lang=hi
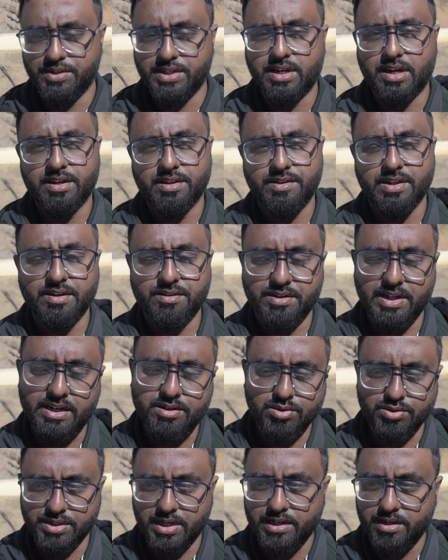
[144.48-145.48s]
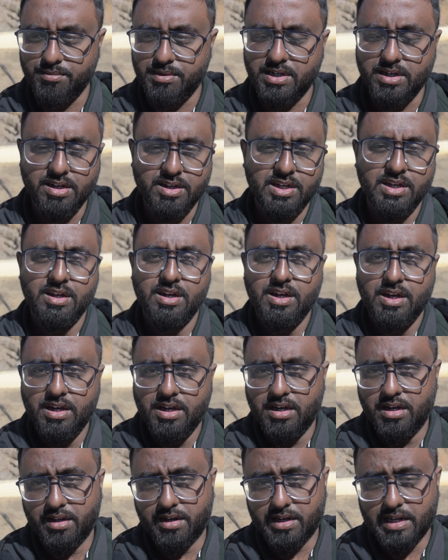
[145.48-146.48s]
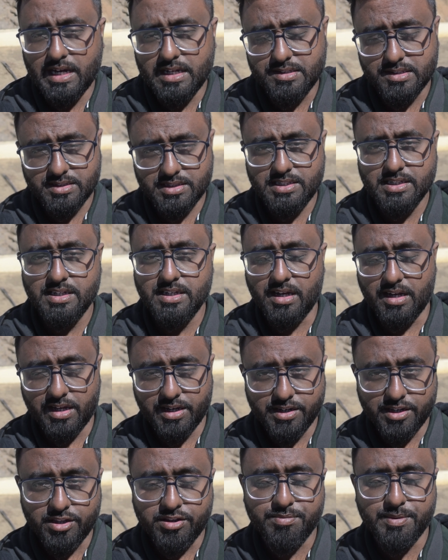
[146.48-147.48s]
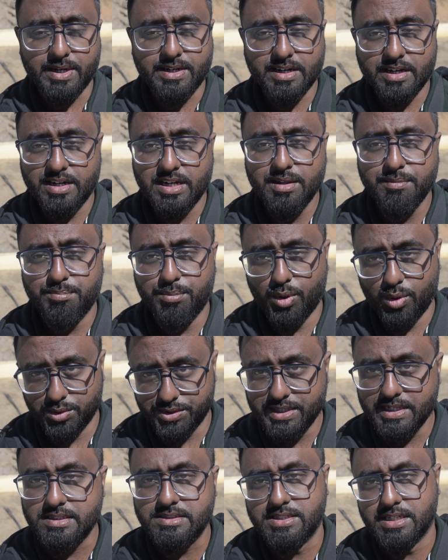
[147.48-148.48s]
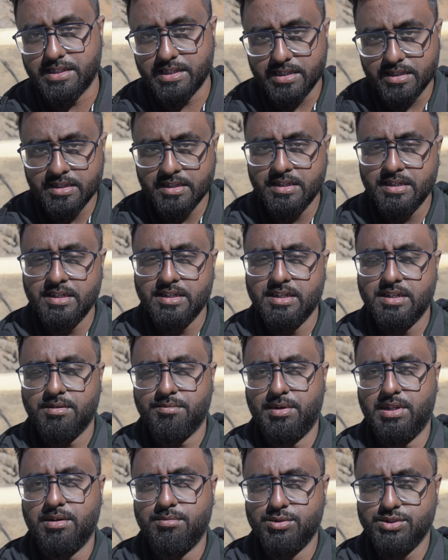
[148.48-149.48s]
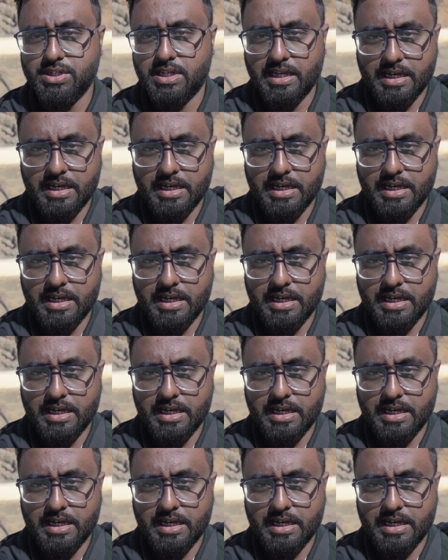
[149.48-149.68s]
दिखा रहा था एग्जैक्ट उतना टाइम लगा रास्ते अनएक्सपेक्टेडली बहुत ही अच्छे थे मतलब मुझे